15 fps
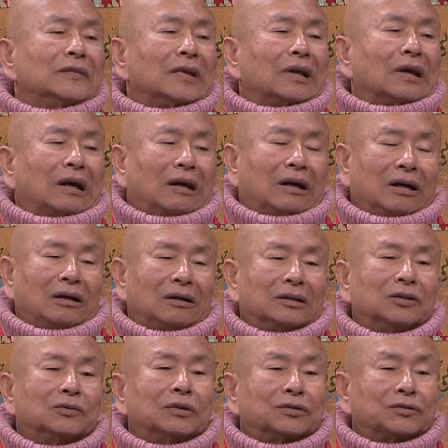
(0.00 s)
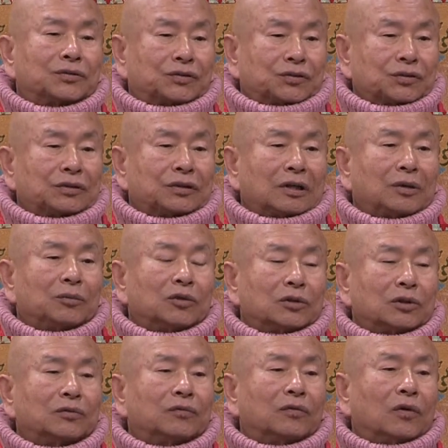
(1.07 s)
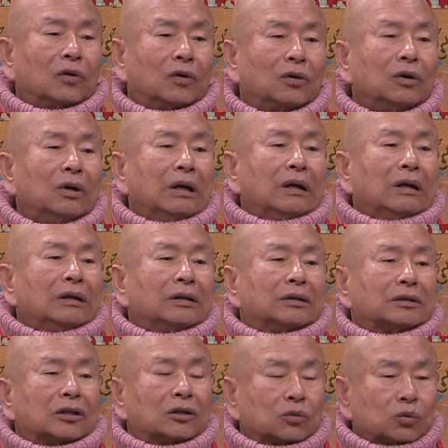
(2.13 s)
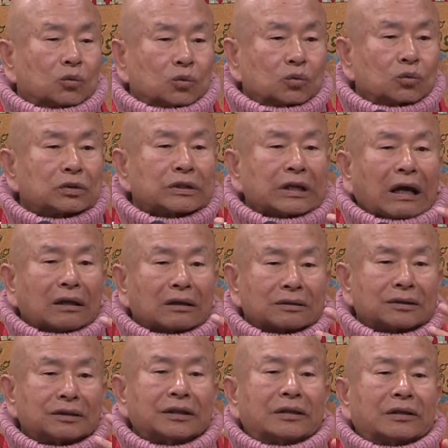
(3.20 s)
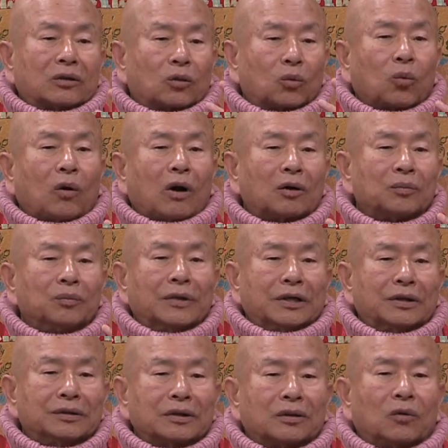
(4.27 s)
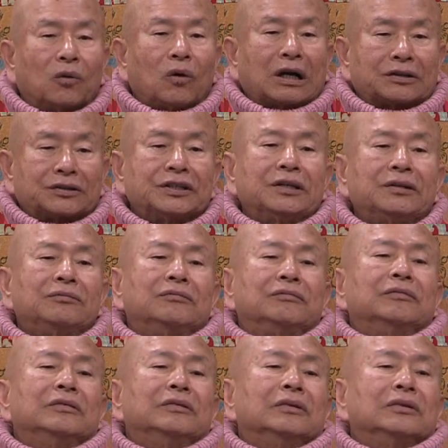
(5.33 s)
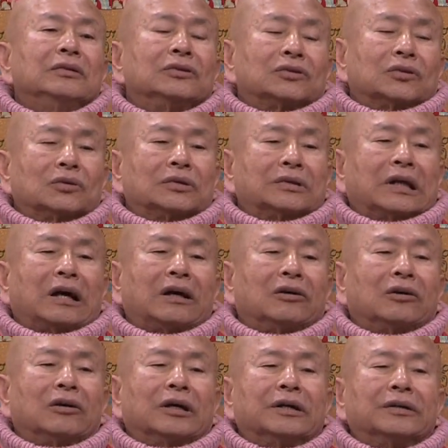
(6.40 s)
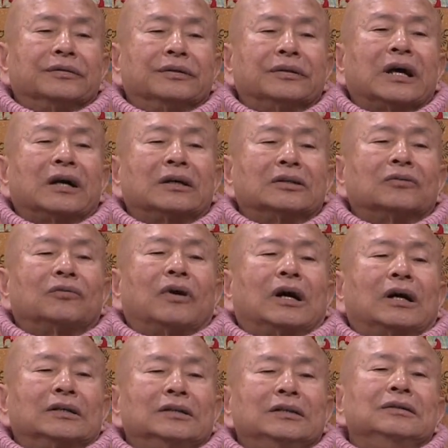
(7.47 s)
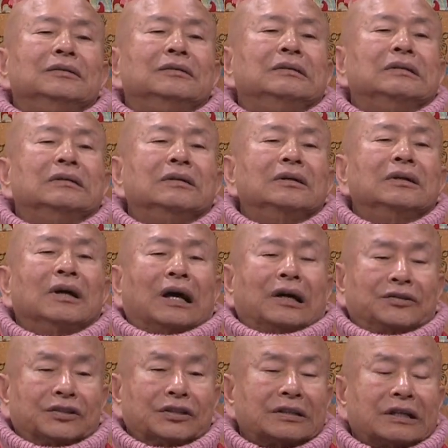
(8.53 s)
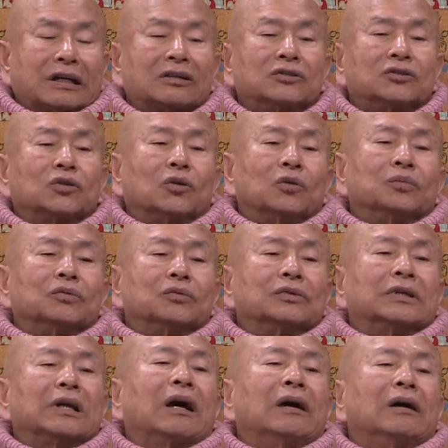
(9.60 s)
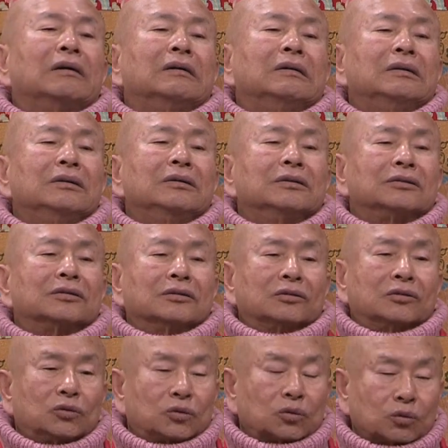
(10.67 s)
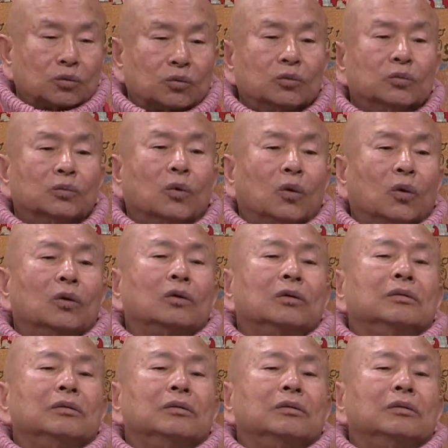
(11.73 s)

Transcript: 啊，因为是释迦牟尼佛的无上顶光明的化身，所以他有很大的法力。啊，金刚手菩萨是除魔，